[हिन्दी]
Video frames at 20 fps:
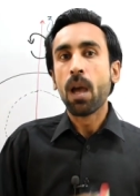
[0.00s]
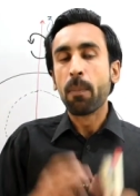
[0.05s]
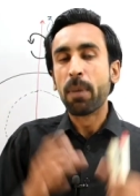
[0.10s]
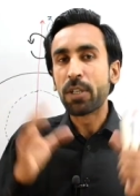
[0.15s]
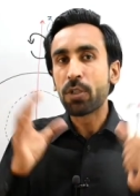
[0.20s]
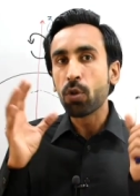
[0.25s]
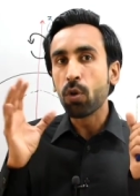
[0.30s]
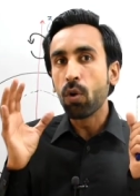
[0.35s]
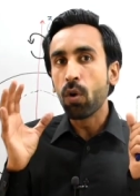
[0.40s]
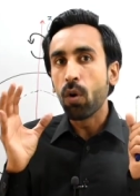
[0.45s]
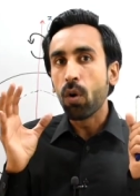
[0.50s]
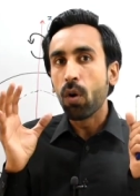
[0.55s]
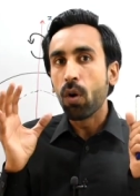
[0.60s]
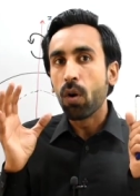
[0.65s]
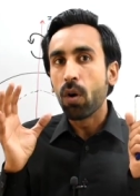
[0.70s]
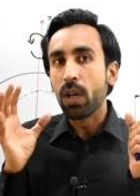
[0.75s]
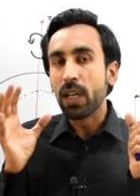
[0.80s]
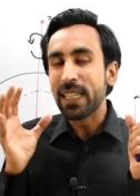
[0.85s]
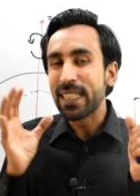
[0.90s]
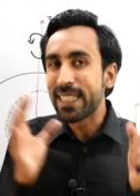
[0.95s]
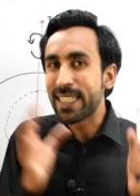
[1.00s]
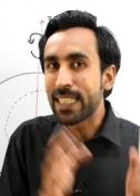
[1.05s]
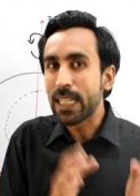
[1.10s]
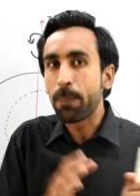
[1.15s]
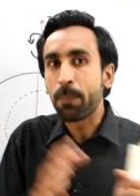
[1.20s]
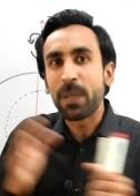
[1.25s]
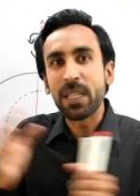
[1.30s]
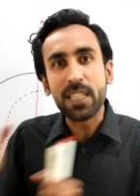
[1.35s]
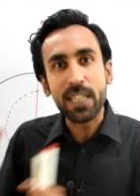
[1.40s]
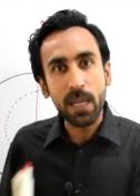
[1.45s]
बच्चों इससे
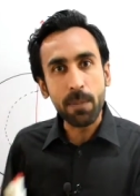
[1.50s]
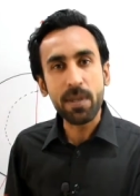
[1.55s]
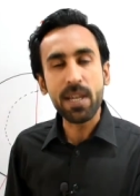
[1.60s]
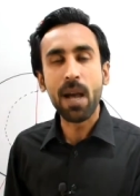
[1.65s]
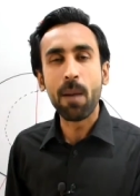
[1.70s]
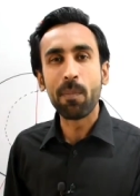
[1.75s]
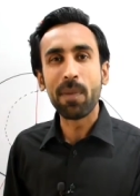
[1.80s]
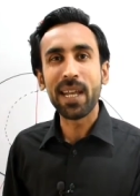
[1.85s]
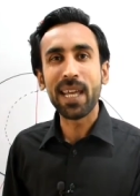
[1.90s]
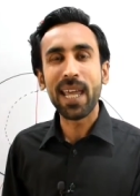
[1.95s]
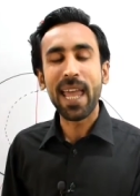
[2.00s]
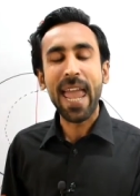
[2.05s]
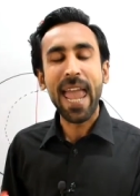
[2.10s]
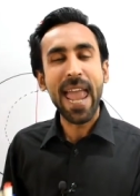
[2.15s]
पीछे भी हमने